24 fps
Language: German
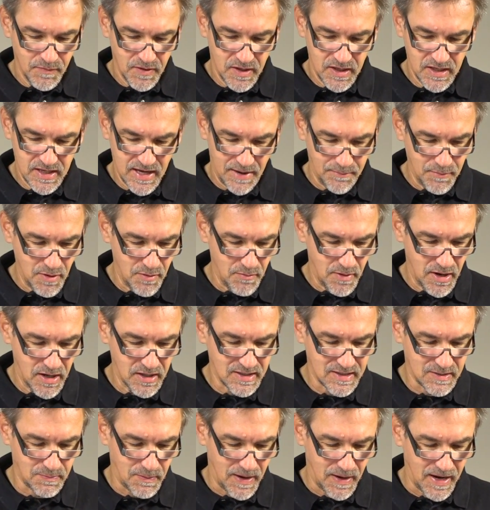Ich habe mir mal
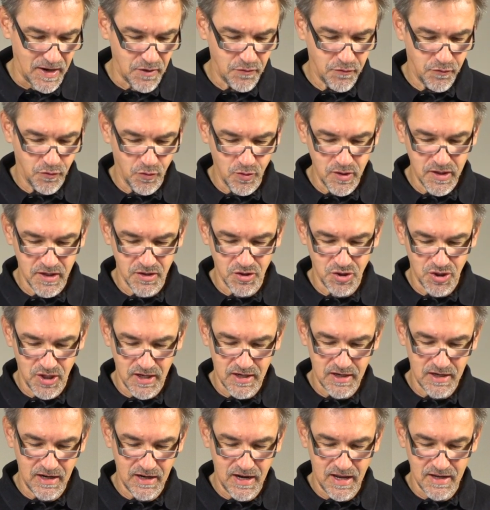zwei Folien
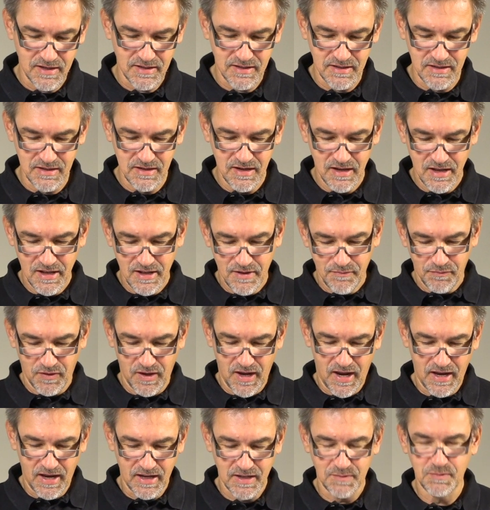schicken lassen.
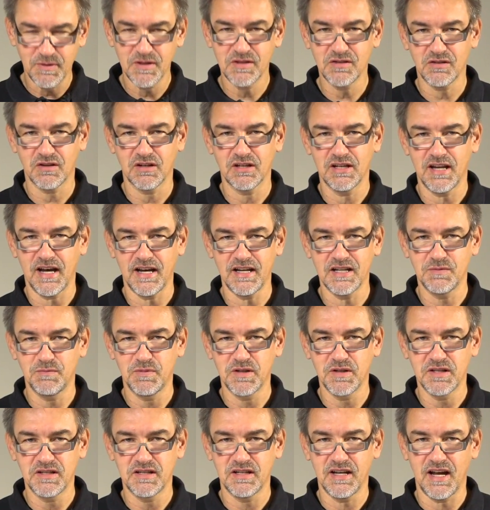Ja, ich bin so ein kleines
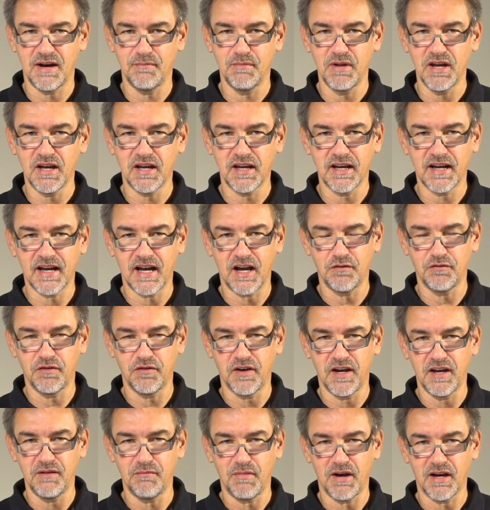bisschen
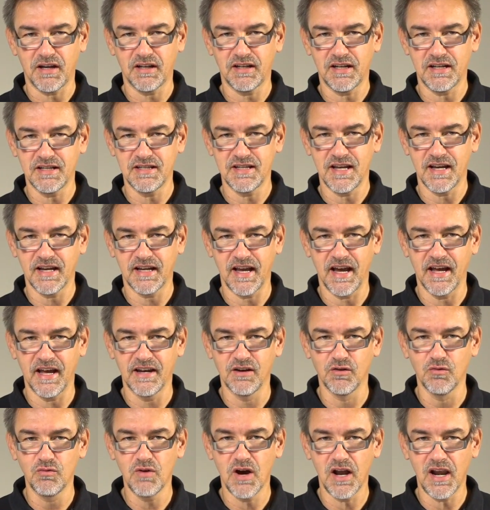Amerika-Fan, mache da sehr
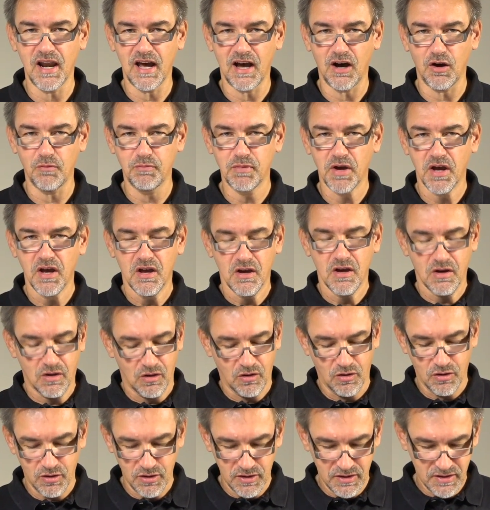gerne Urlaub.
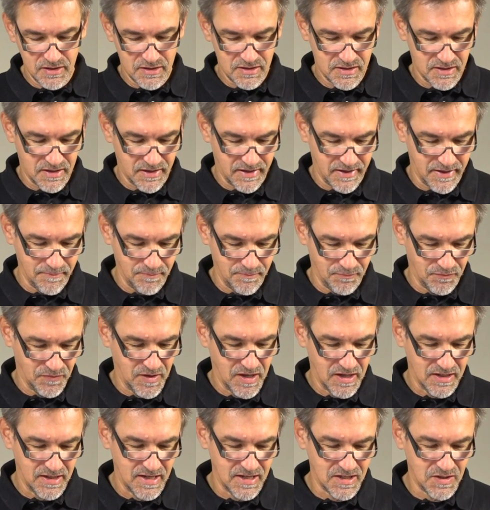Und
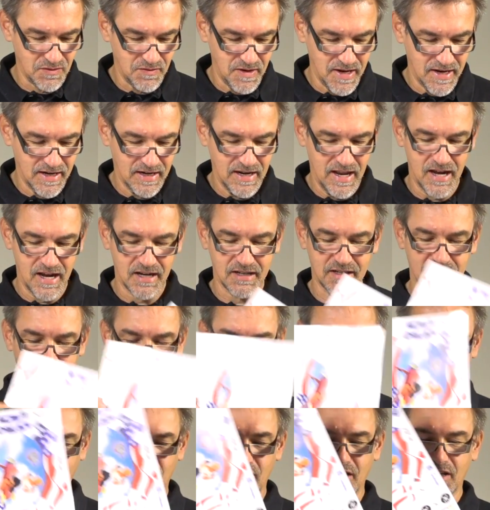ähm, deswegen lag es
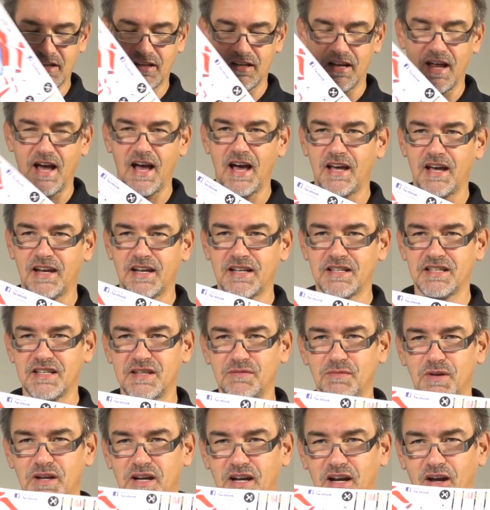natürlich nahe, dass
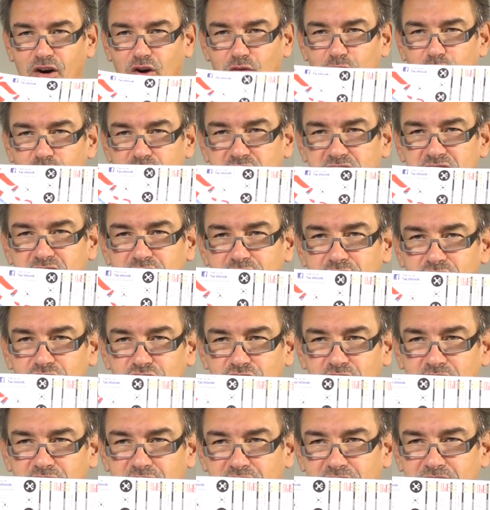ich mir dann auch Motive
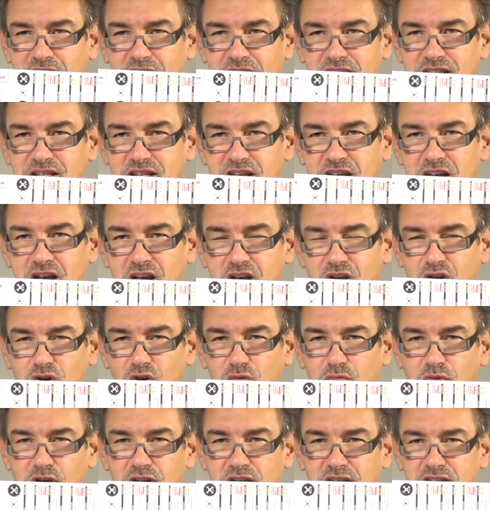schicken lasse,
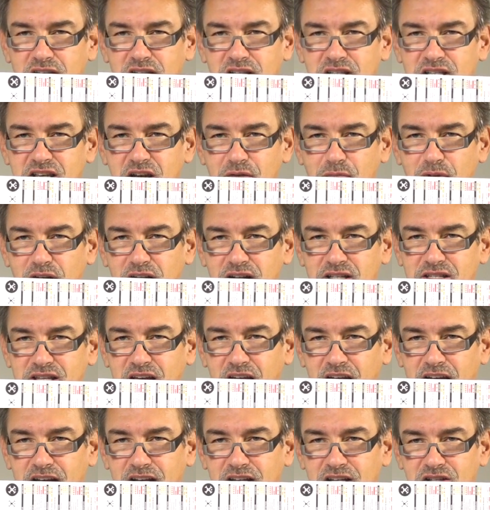um euch das hier mal
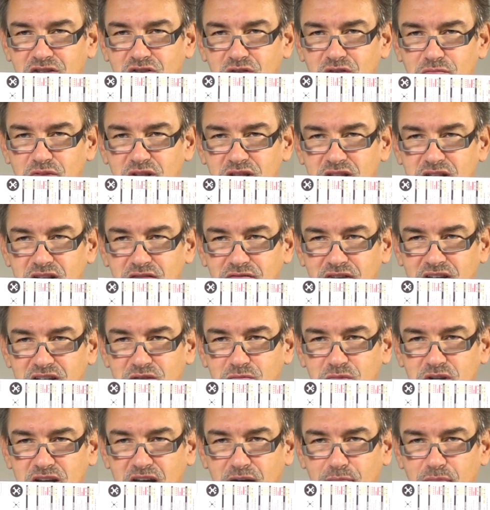zeigen, die so ein bisschen
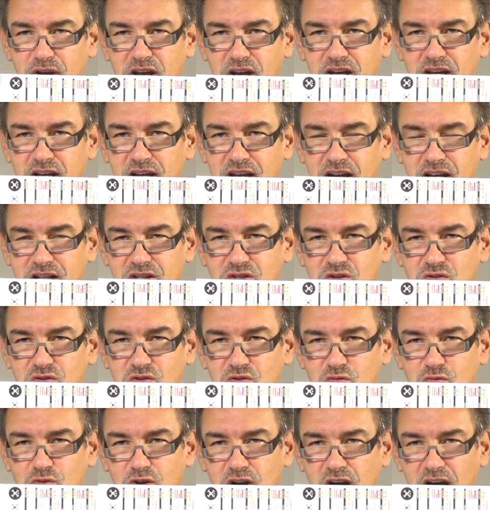was mit Amerika zu
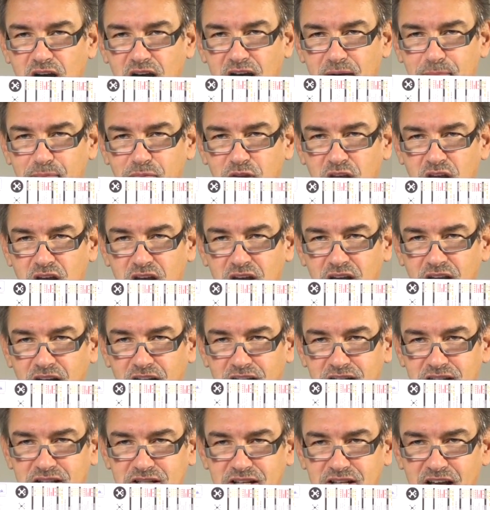tun haben.
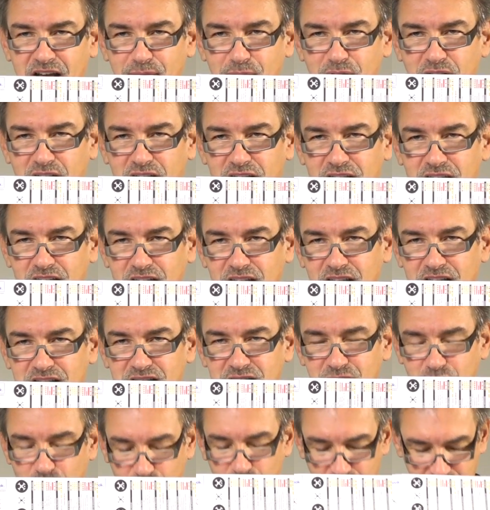Das ist einmal hier
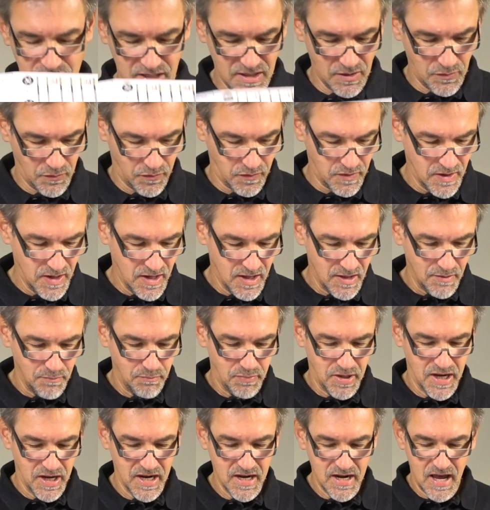das Motiv
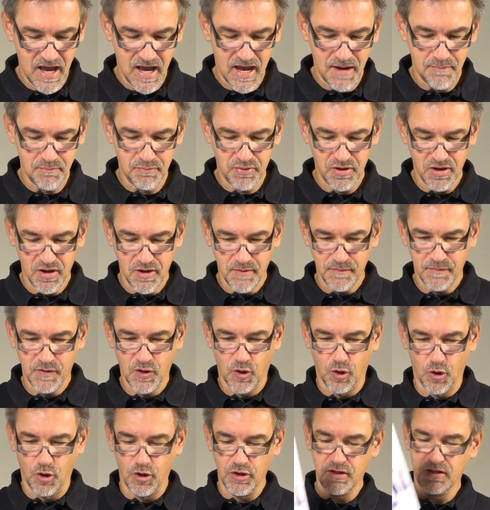Pin-Up
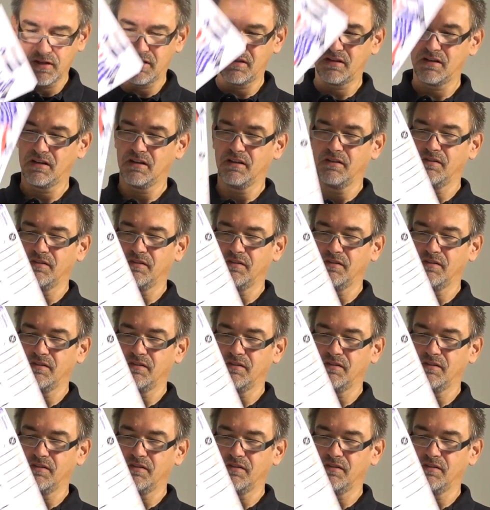und